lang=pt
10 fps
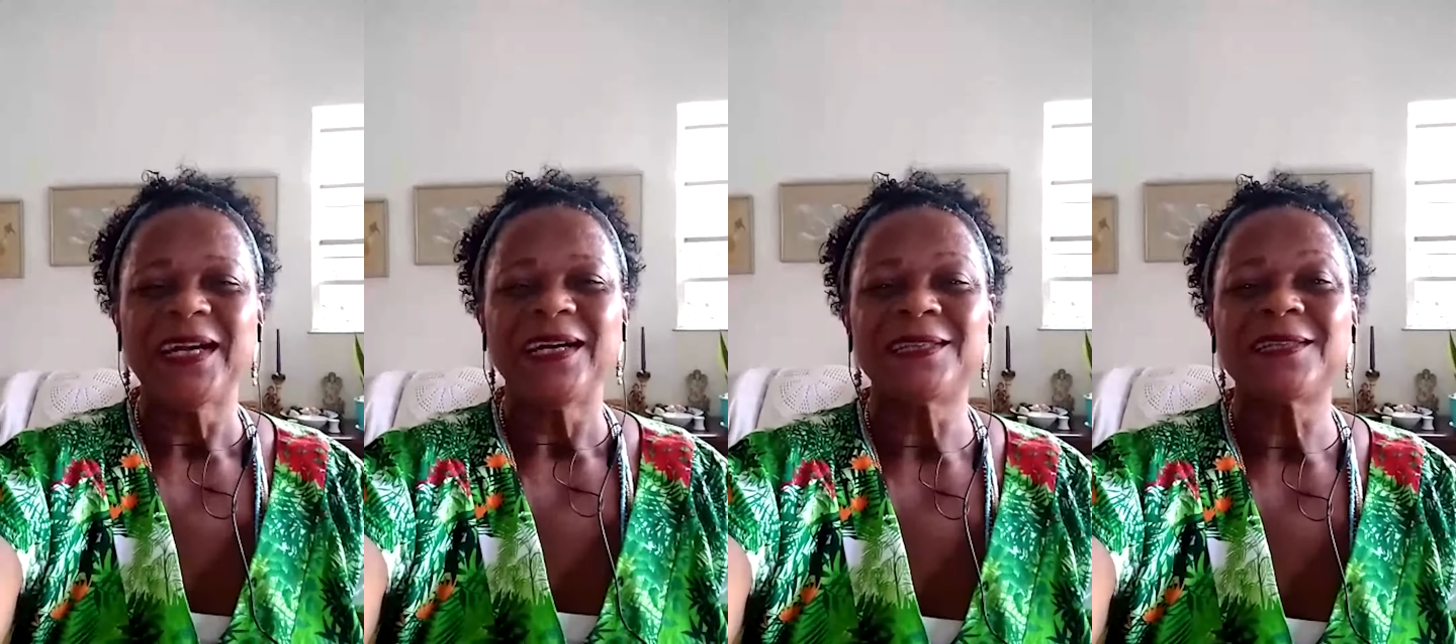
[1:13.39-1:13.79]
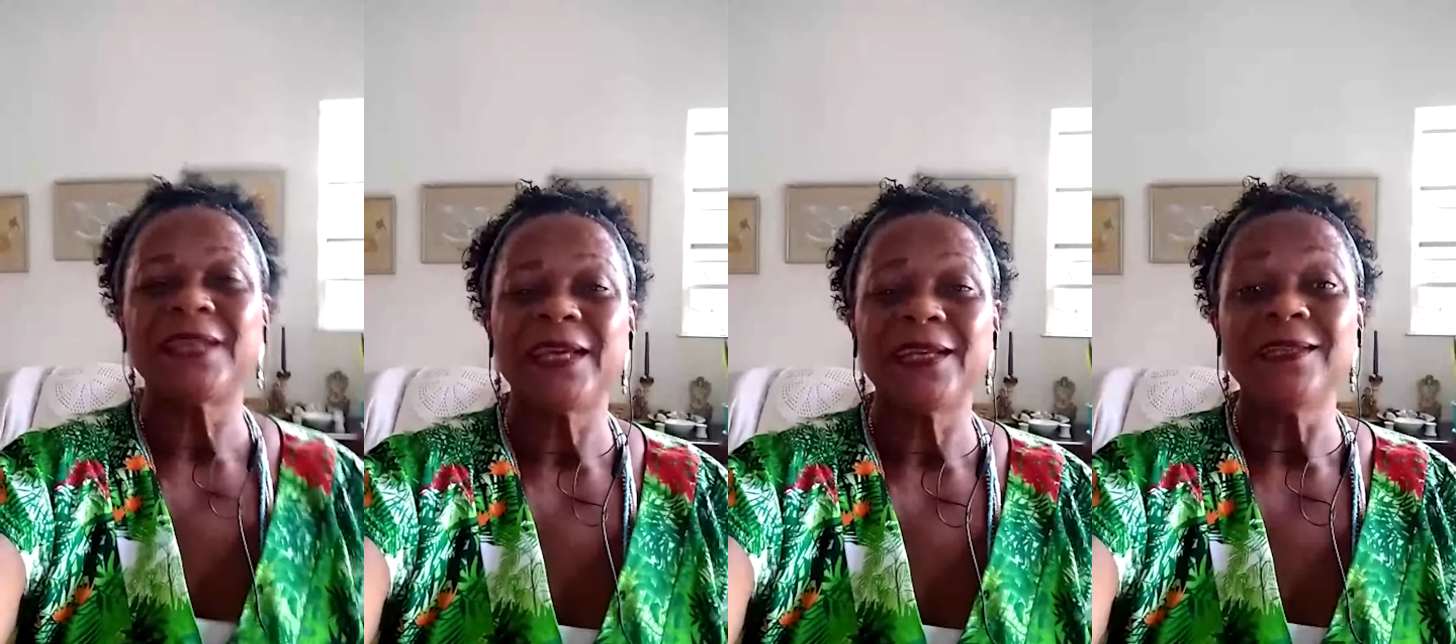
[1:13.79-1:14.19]

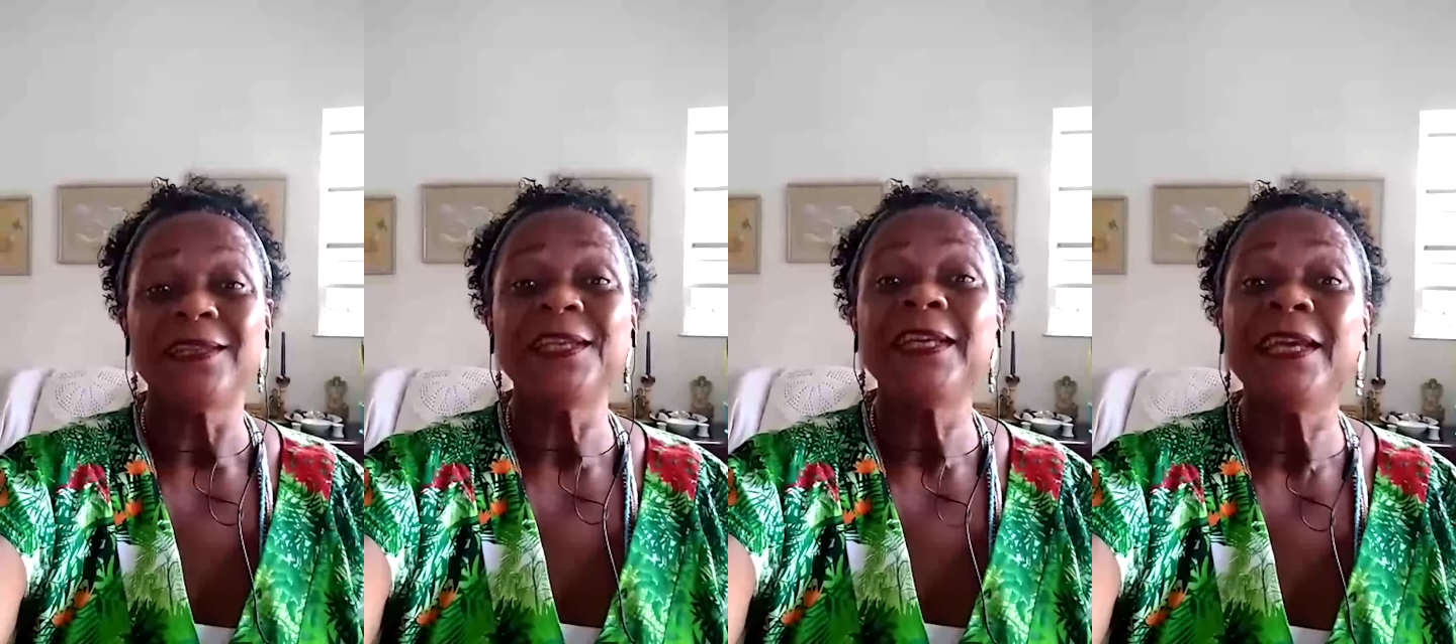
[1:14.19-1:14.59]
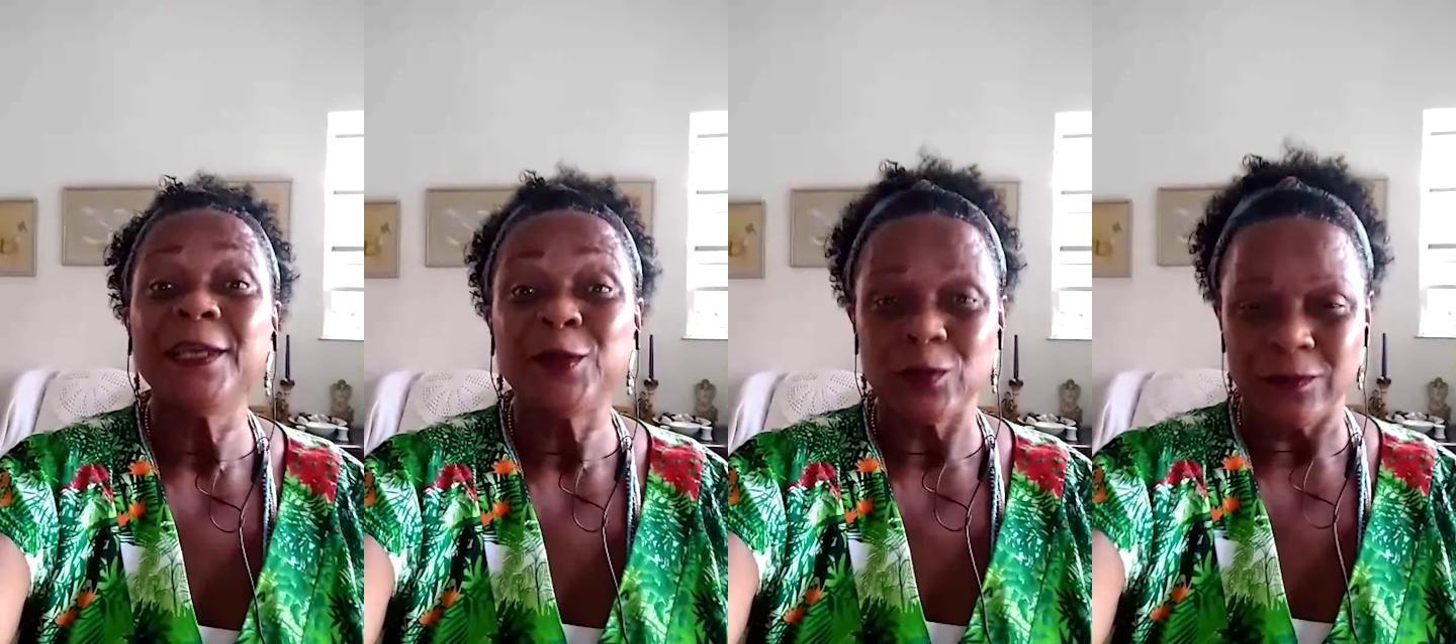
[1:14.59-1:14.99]
André
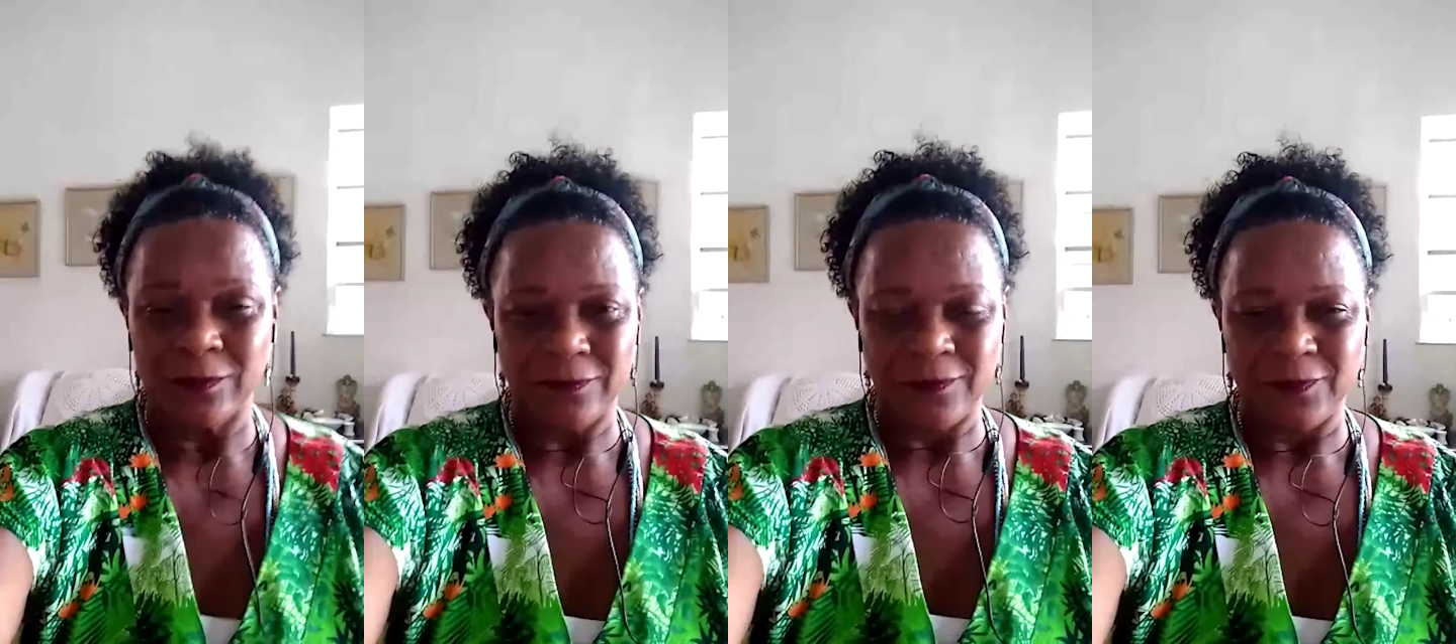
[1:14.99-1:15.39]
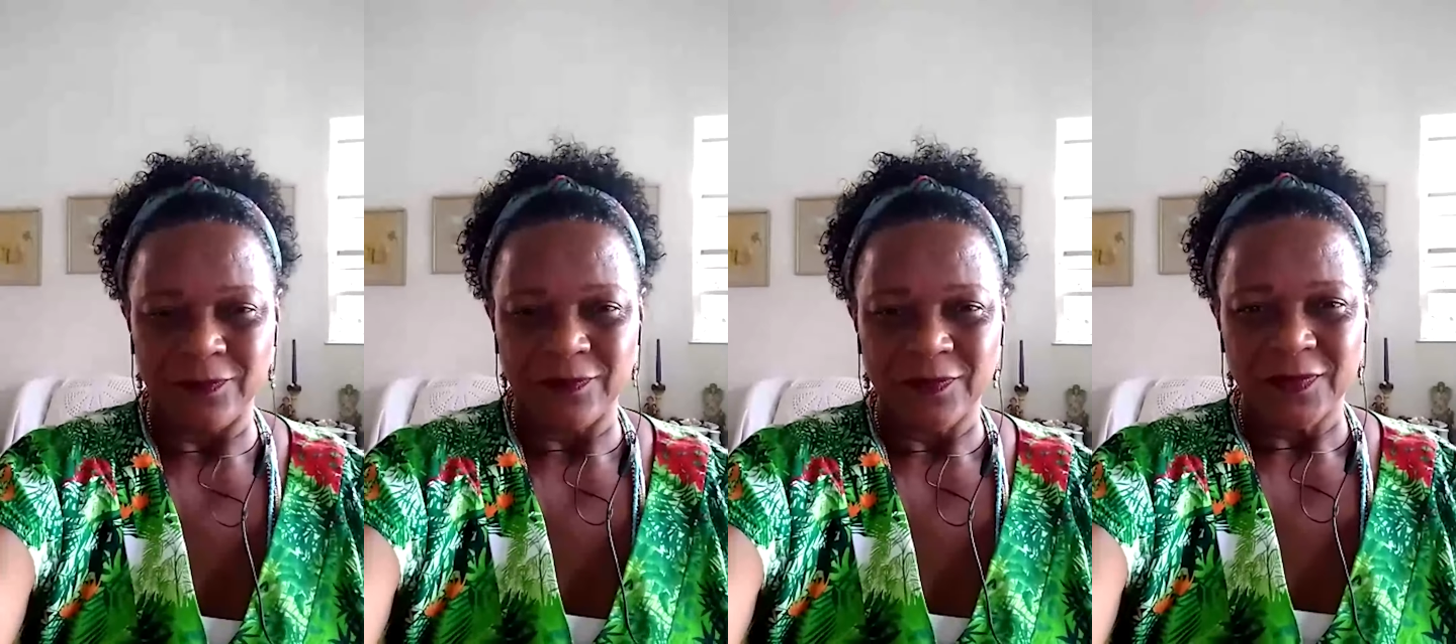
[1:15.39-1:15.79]

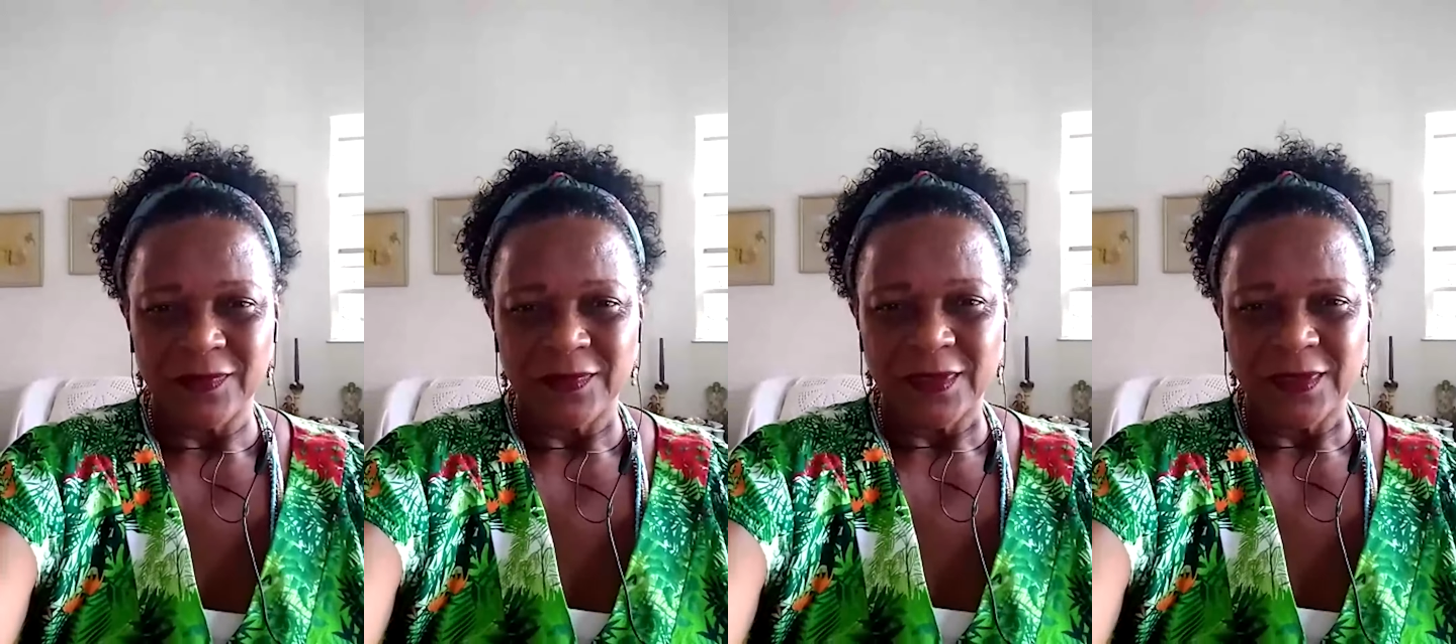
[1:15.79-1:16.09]
Trigueiro,